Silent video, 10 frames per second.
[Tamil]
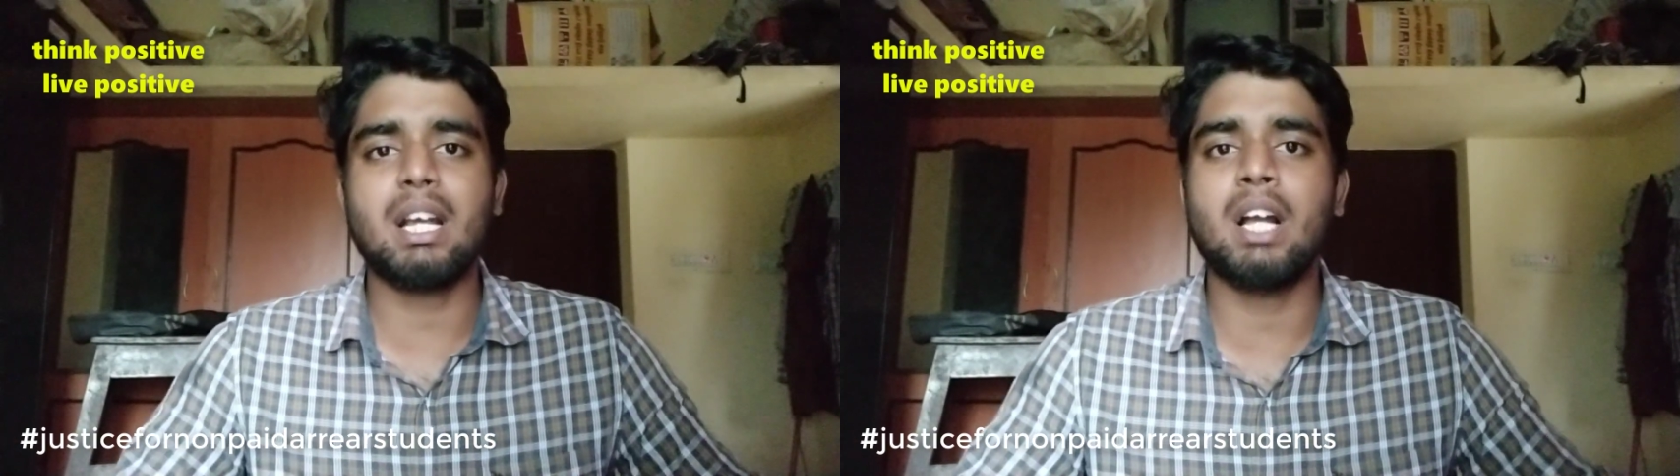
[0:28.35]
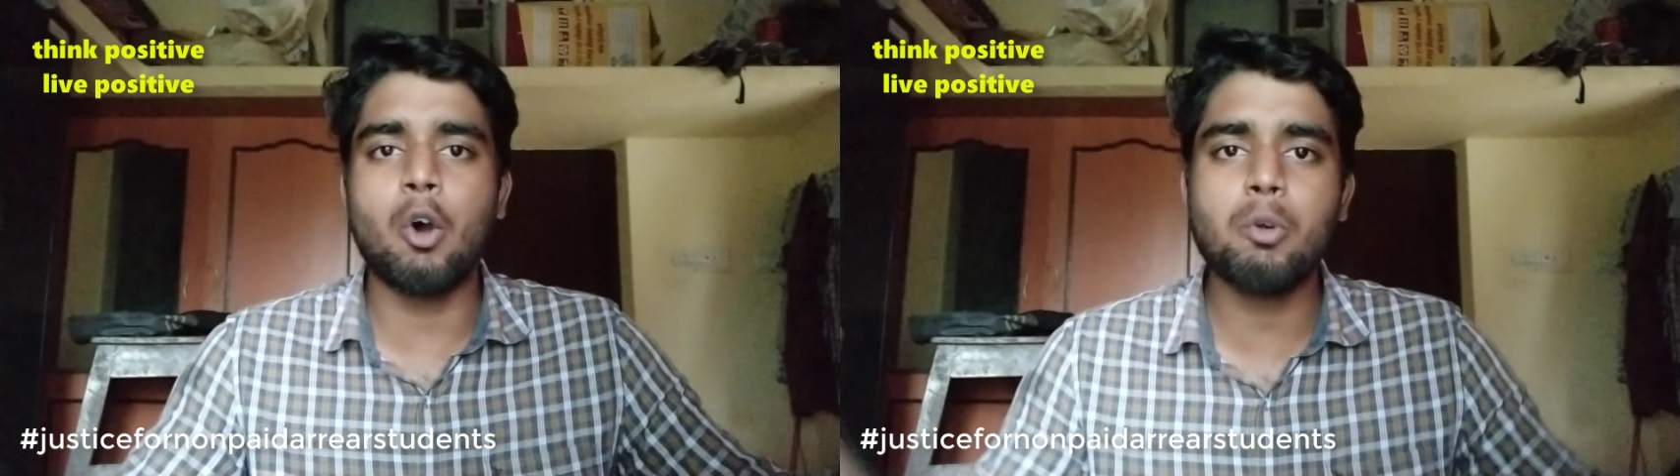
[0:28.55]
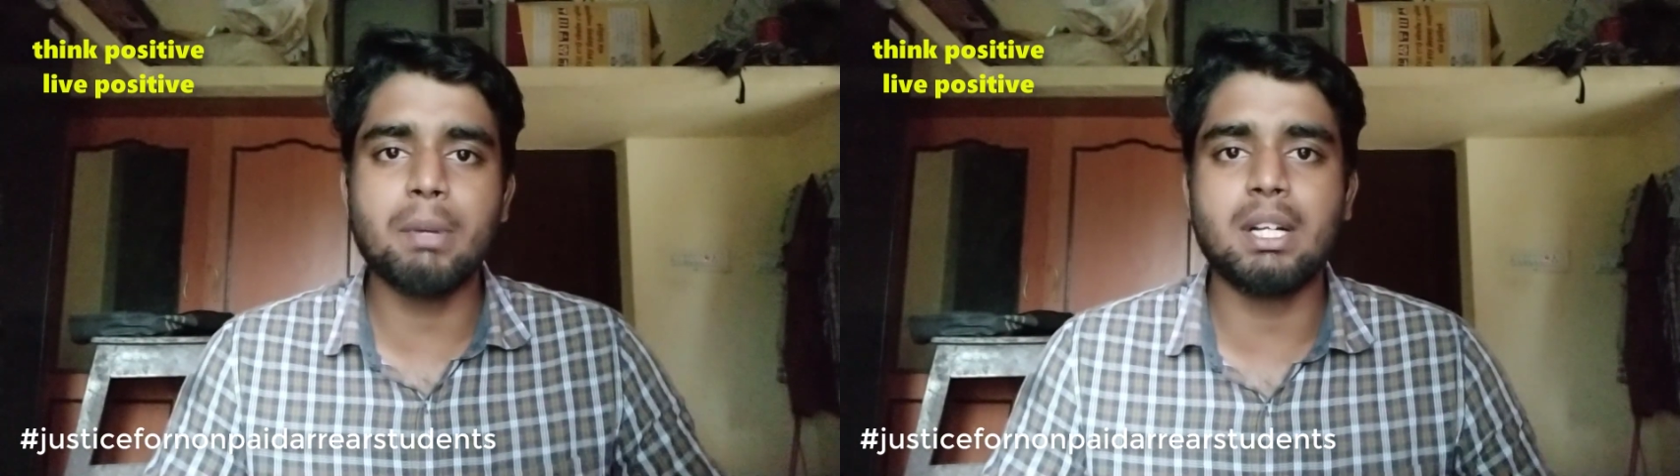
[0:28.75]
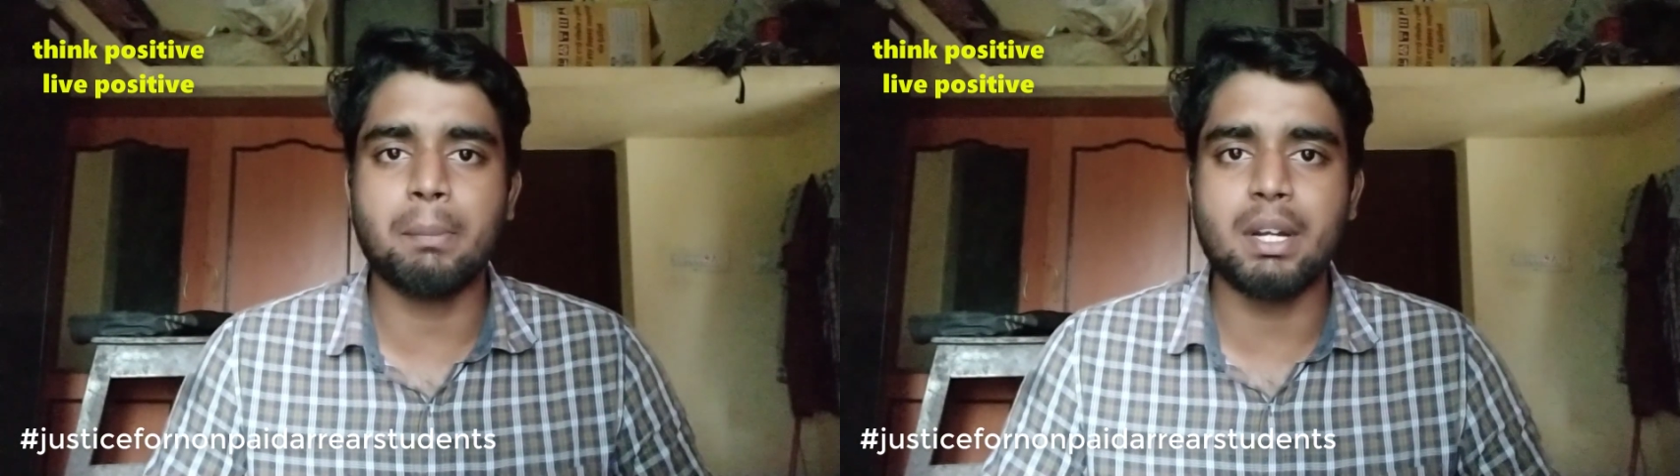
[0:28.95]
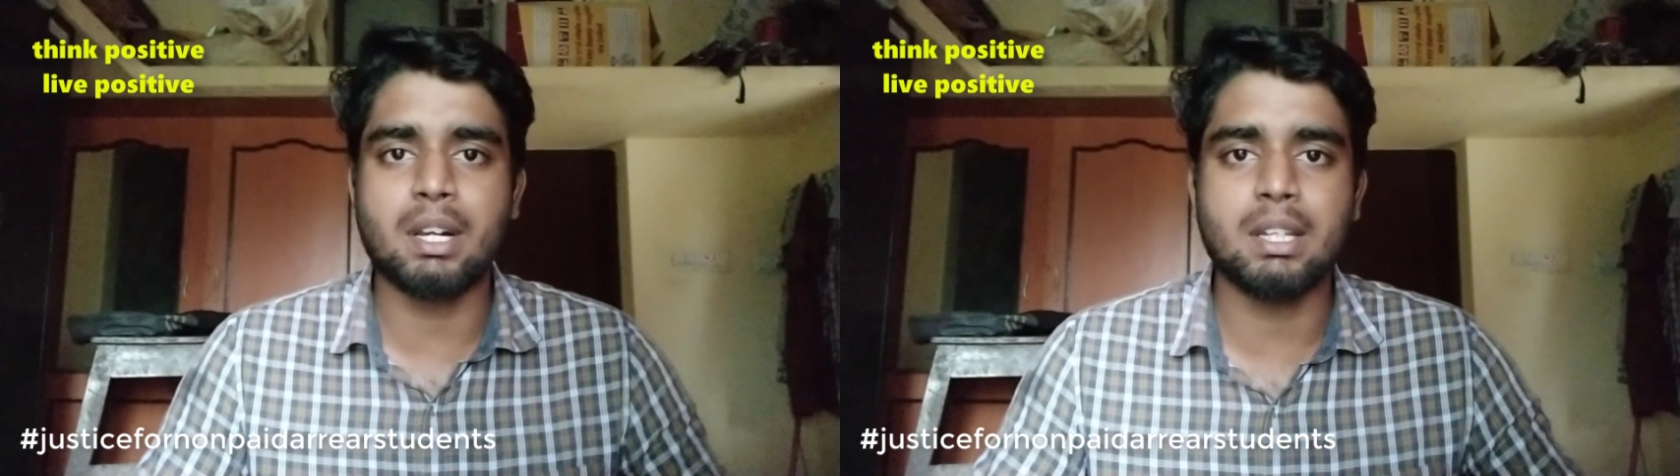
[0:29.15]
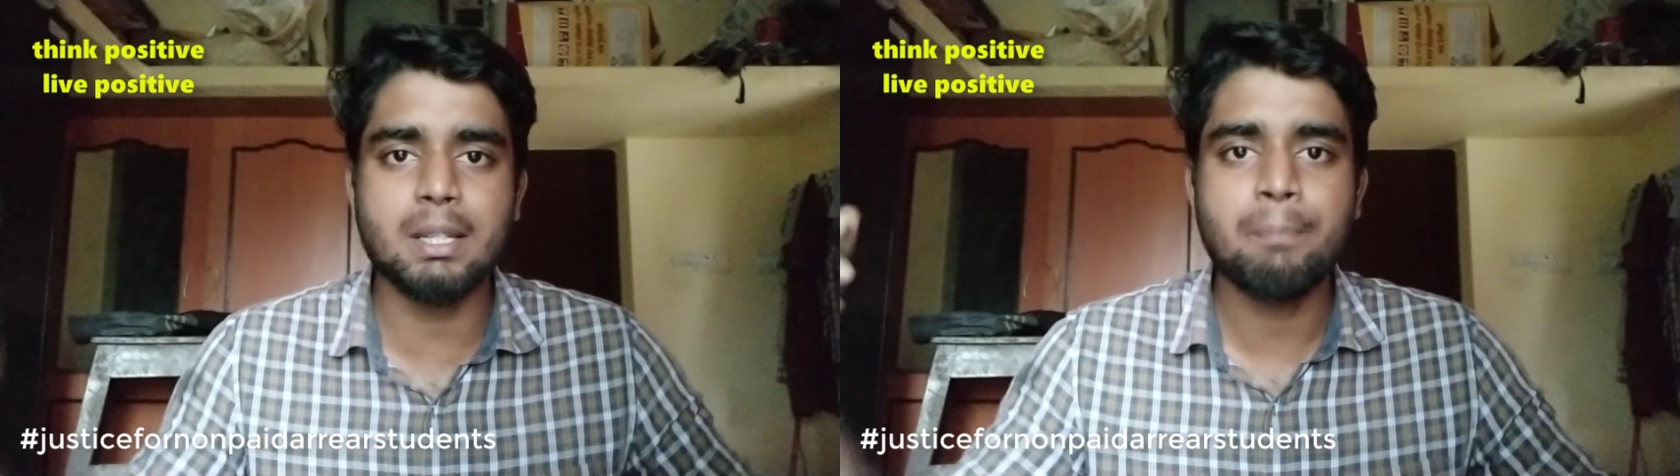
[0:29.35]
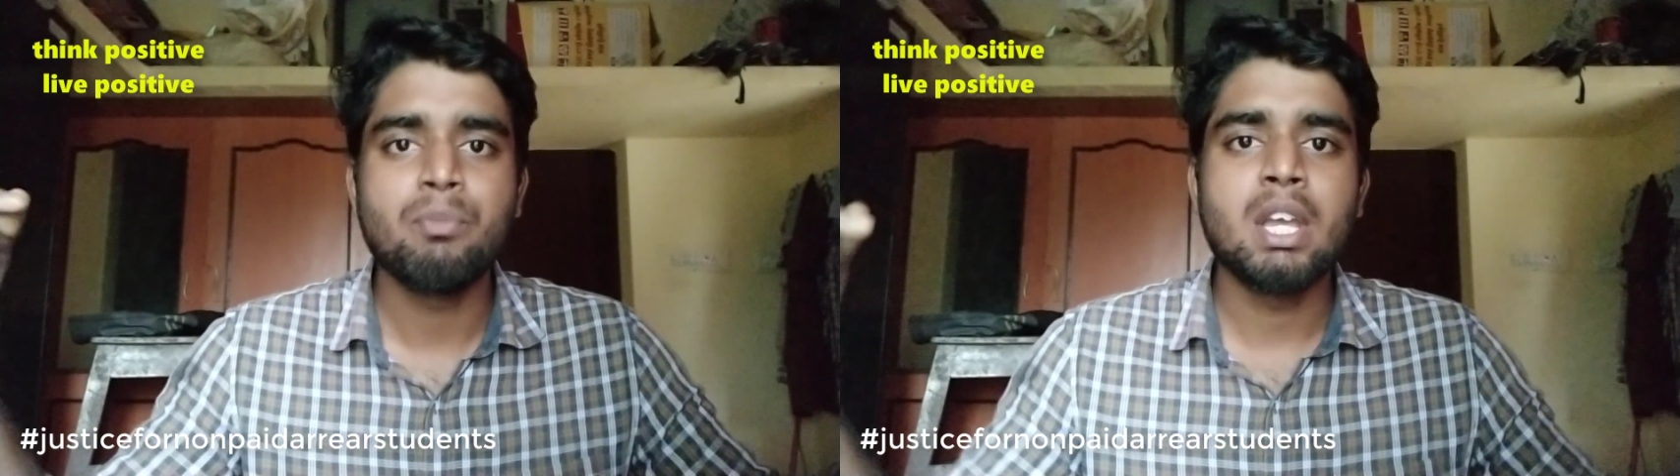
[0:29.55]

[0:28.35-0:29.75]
ஏன்னா கவர்மெண்ட் அப்படின்றது